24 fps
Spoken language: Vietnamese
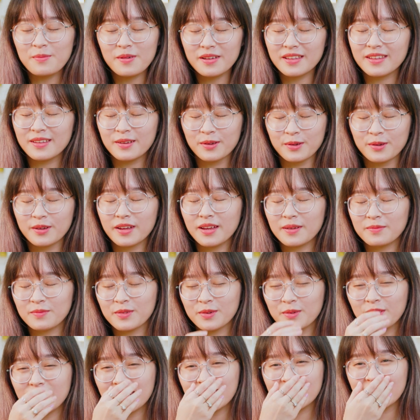bao giờ hối hận
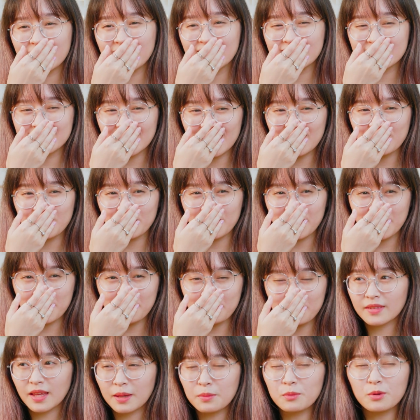với quyết định niềng răng của
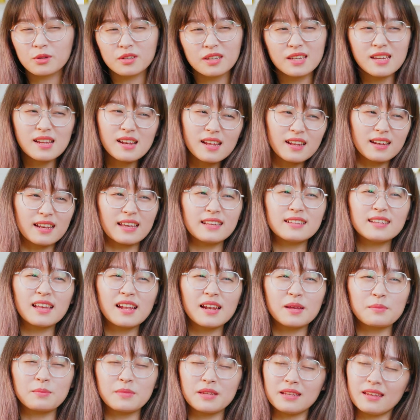em em còn nghĩ là lẽ
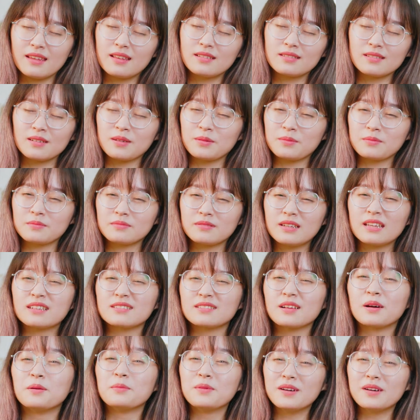ra là mình nên sớm niềng sớm